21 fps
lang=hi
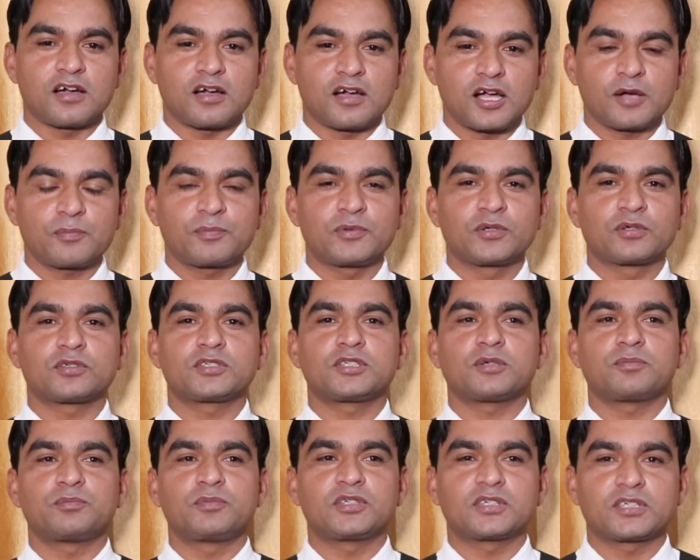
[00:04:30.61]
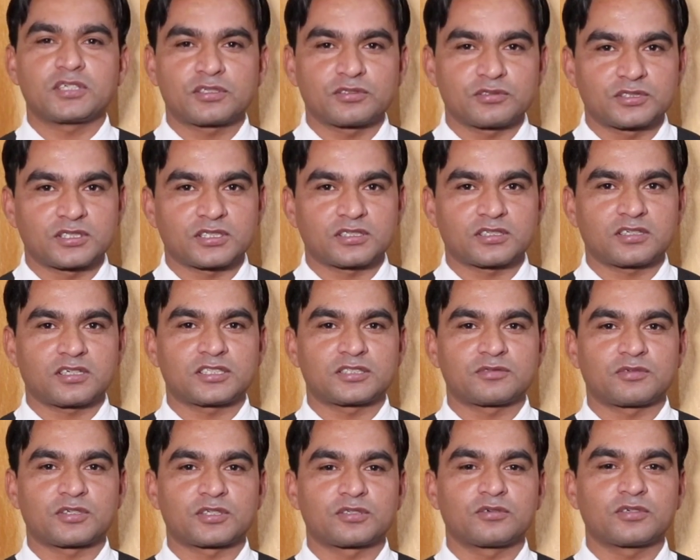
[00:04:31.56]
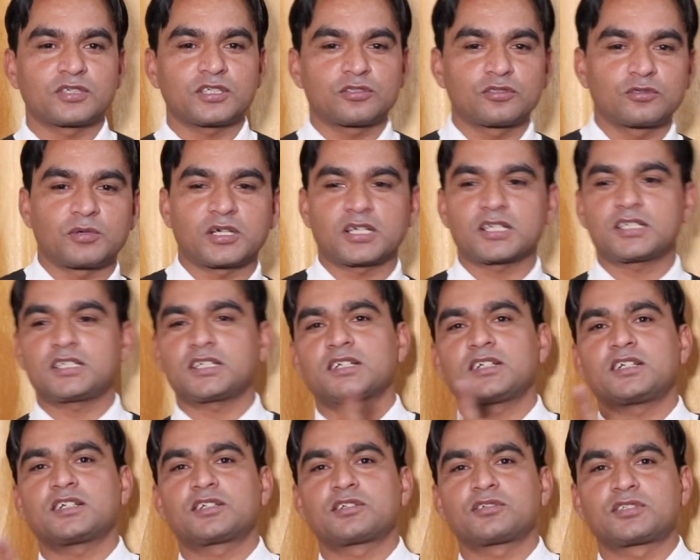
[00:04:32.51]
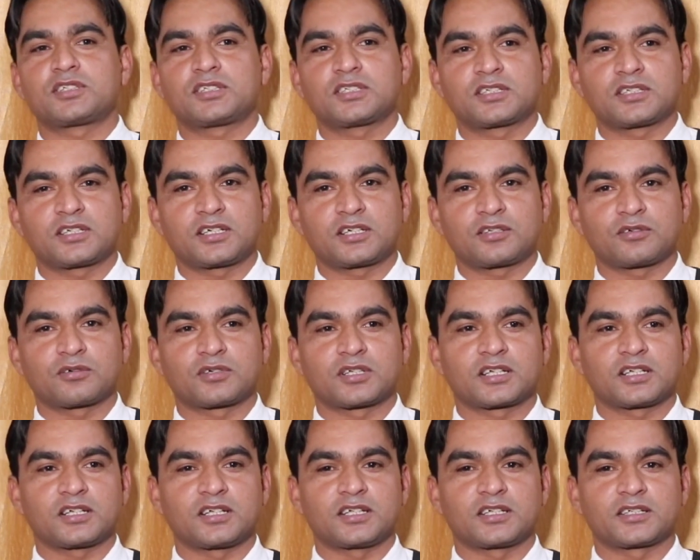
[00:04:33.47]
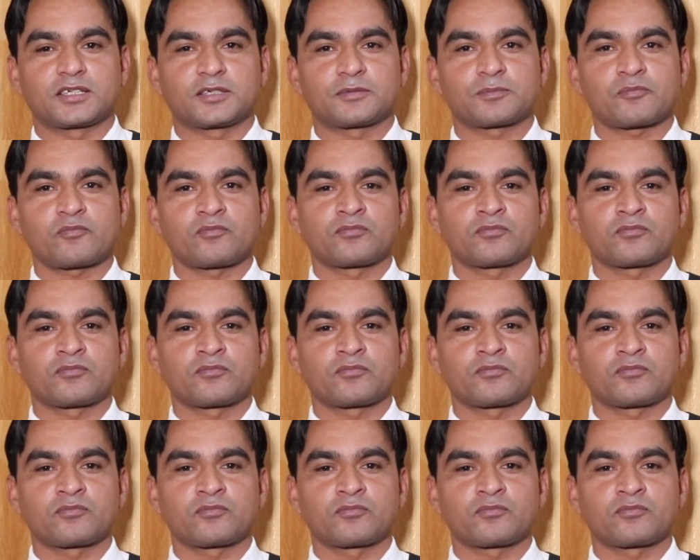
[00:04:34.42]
आप इनको जब भी इनका क्वेश्चन का आंसर दोगे दोबारा से एक नया क्वेश्चन क्रिएट होकर के लाएंगे